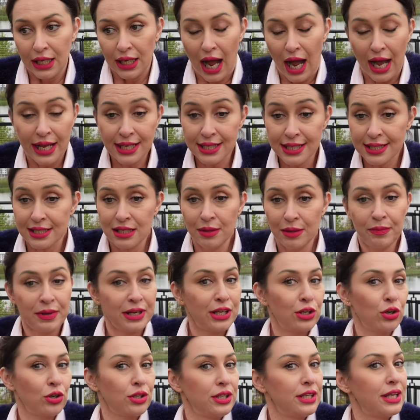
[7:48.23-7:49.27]
А если мы
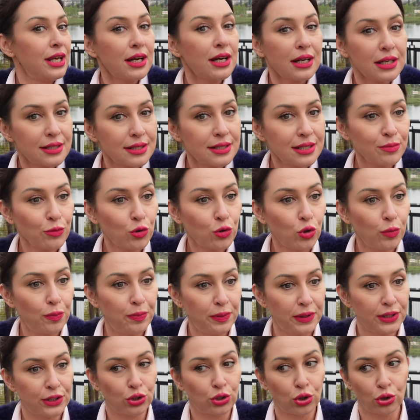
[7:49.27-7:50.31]
ее не хотим
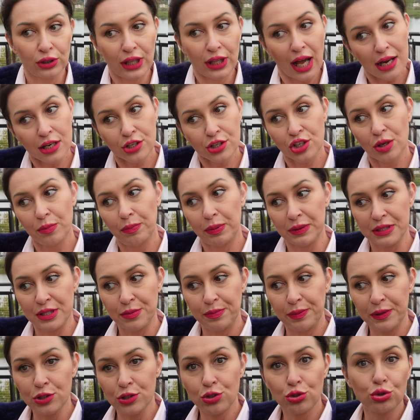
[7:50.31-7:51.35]
купить, то дальше по
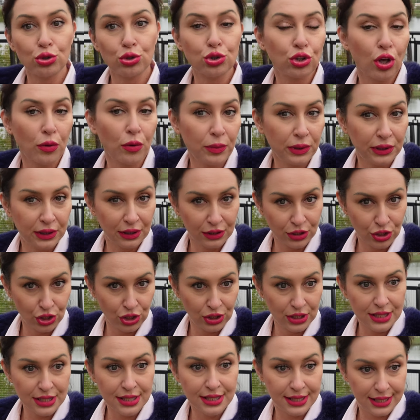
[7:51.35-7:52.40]
списку что мы
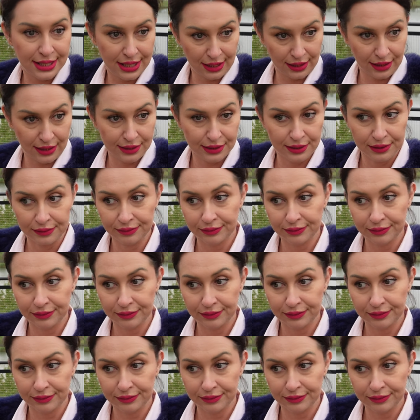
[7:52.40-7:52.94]
должны сделать.